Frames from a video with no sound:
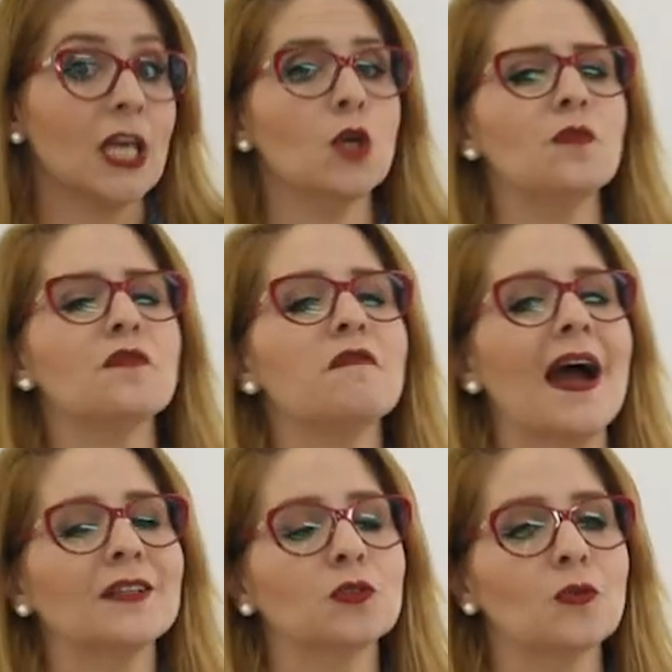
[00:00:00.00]
e o
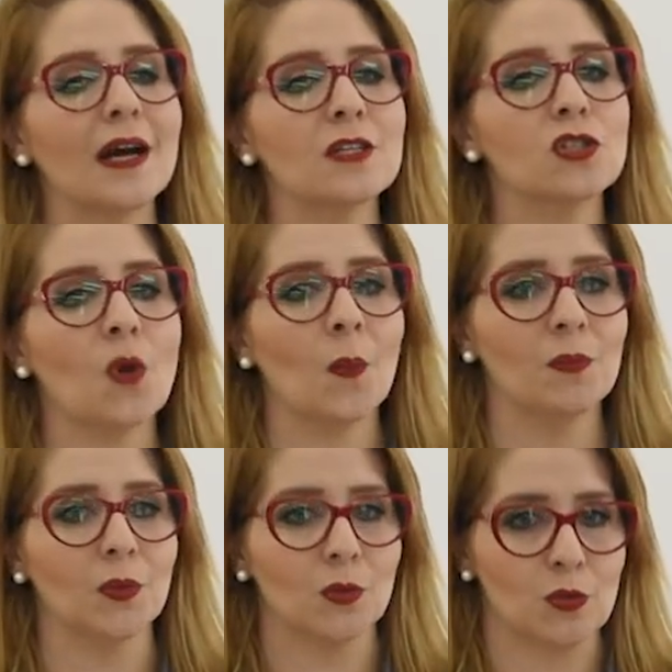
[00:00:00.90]
fato
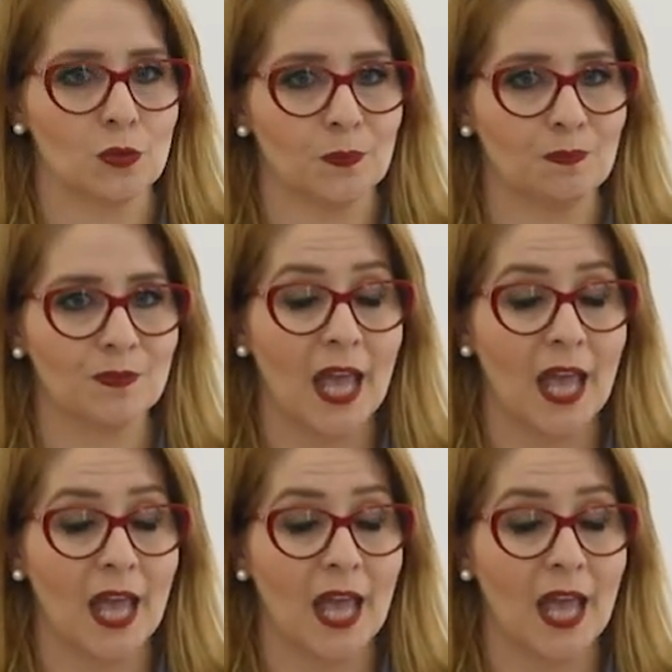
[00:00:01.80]
assombroso.